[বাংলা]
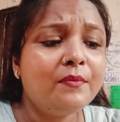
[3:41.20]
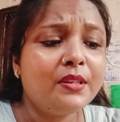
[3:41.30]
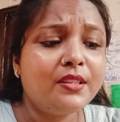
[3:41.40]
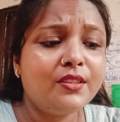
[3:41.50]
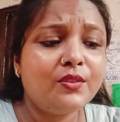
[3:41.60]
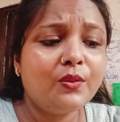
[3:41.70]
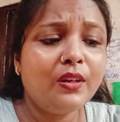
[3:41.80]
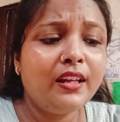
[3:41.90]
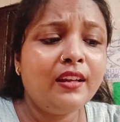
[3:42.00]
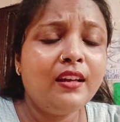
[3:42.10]
বিশেষ
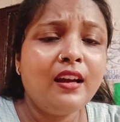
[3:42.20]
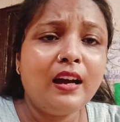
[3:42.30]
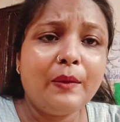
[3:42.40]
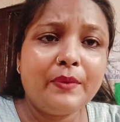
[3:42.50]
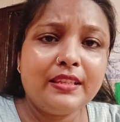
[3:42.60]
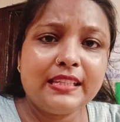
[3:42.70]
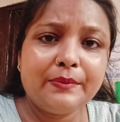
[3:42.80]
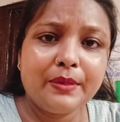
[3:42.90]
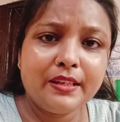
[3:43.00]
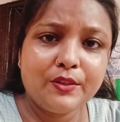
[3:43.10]
করে আমি যে
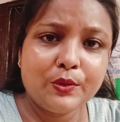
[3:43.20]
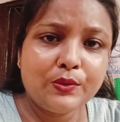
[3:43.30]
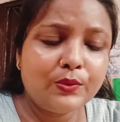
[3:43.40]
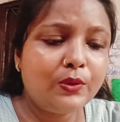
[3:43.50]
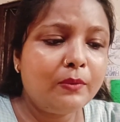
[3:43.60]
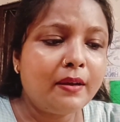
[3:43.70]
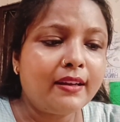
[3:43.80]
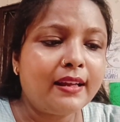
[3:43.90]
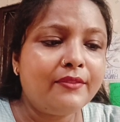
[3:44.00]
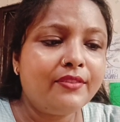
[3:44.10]
ভিডিওসগুলো
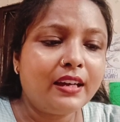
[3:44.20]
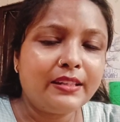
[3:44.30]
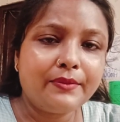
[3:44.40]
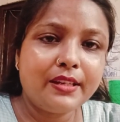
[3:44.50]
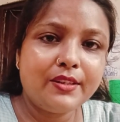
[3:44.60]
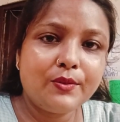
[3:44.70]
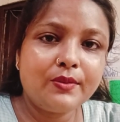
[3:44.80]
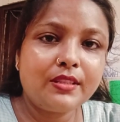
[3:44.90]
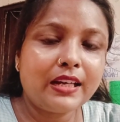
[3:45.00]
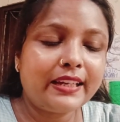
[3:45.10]
বানাই ফানি
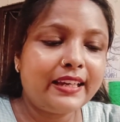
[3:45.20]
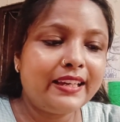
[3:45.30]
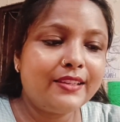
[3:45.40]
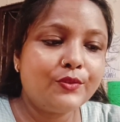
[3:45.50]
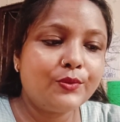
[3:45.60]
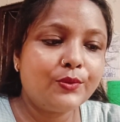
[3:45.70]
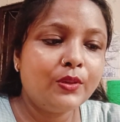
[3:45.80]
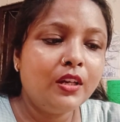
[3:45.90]
ভিডিওস থাকে কিছু